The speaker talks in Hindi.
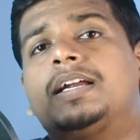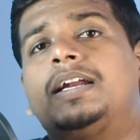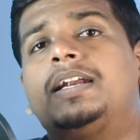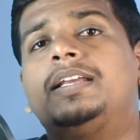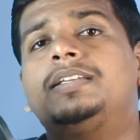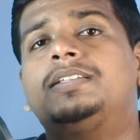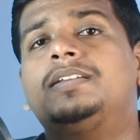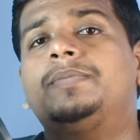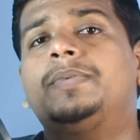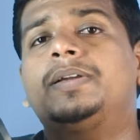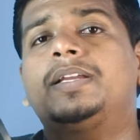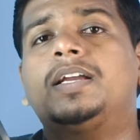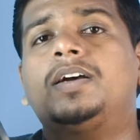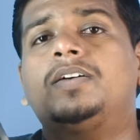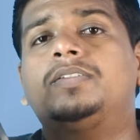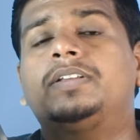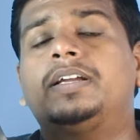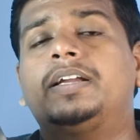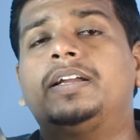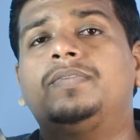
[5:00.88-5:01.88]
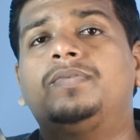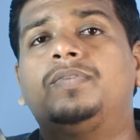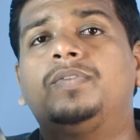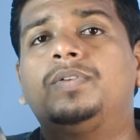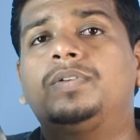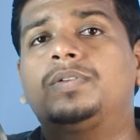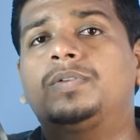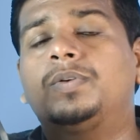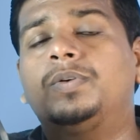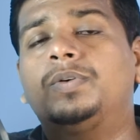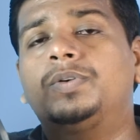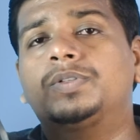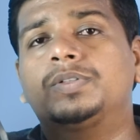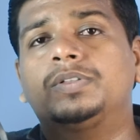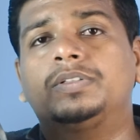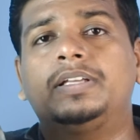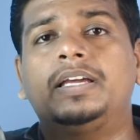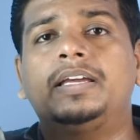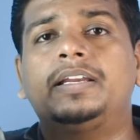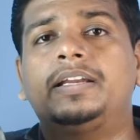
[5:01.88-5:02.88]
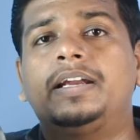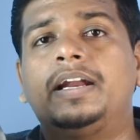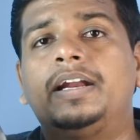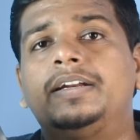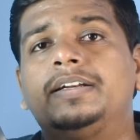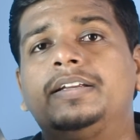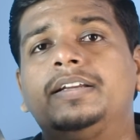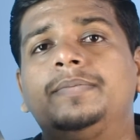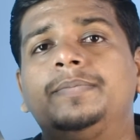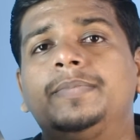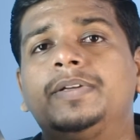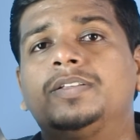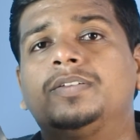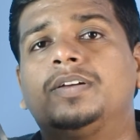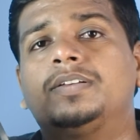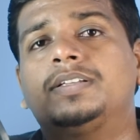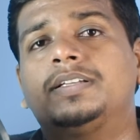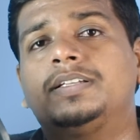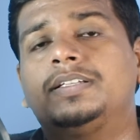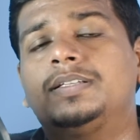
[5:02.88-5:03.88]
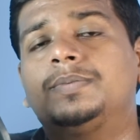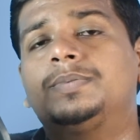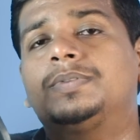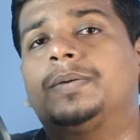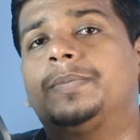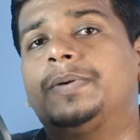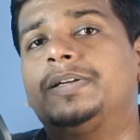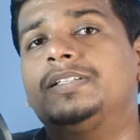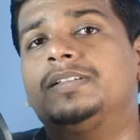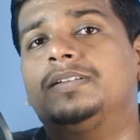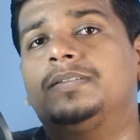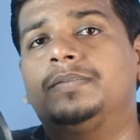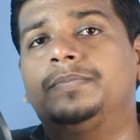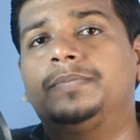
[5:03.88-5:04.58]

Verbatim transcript: कंडीशन में क्या होता है कि फोर कोर जो होता है रेंडरिंग में थोड़ा सा ये सब समय